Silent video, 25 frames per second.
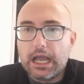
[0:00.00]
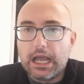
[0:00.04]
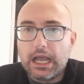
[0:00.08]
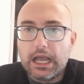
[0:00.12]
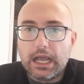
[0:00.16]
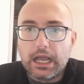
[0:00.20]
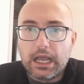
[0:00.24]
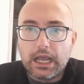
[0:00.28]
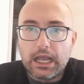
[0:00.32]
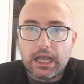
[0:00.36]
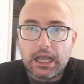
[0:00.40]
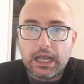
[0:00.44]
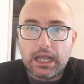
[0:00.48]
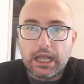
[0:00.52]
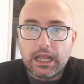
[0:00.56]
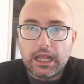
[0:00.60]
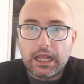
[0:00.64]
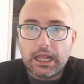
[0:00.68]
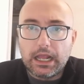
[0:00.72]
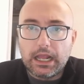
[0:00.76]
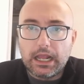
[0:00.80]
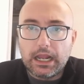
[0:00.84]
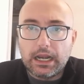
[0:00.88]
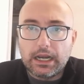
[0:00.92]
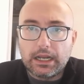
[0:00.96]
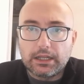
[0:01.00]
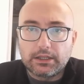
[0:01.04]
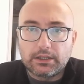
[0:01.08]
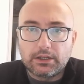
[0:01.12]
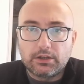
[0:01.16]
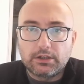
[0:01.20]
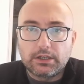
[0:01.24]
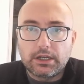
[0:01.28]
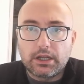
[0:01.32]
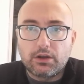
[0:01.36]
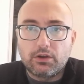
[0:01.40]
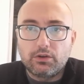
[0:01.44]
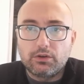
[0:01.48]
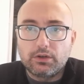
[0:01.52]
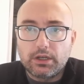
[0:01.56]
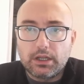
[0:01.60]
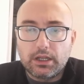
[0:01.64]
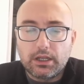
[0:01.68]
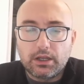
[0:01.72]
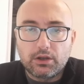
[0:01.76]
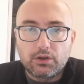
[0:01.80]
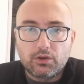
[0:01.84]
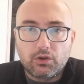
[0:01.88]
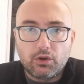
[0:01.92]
La Donna con,